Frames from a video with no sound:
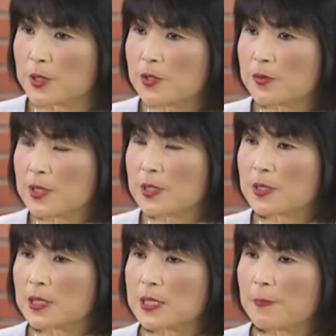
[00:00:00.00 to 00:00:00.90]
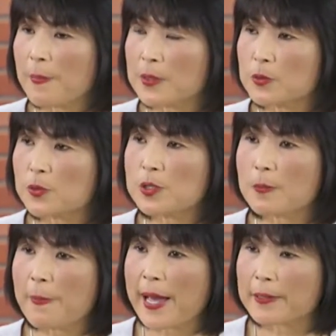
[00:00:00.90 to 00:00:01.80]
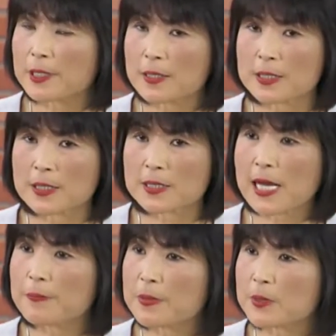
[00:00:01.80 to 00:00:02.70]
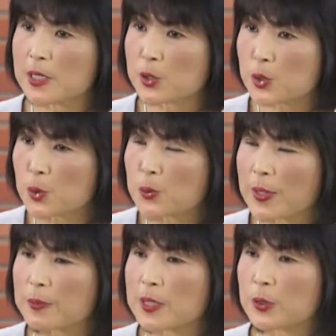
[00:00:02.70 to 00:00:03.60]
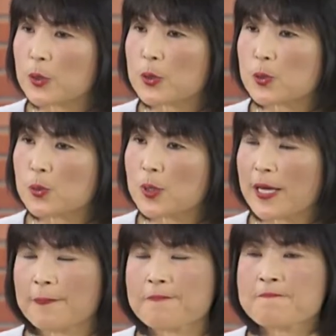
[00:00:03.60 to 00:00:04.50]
一种是只是帮就是排让你的大便比较松软，比较容易出来。